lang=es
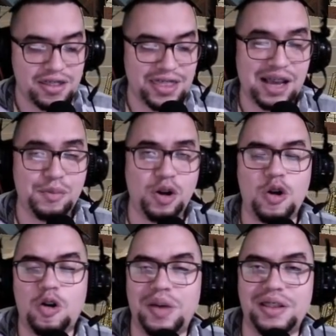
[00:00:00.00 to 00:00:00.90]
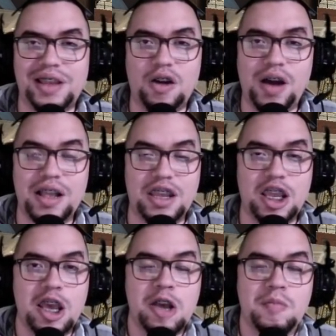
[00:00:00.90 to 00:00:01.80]
déjame en los comentarios
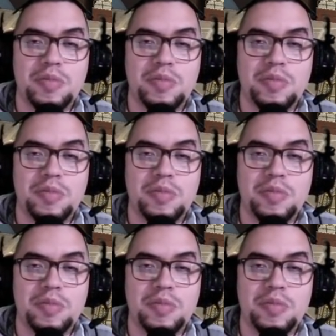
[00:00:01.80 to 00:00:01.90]
allí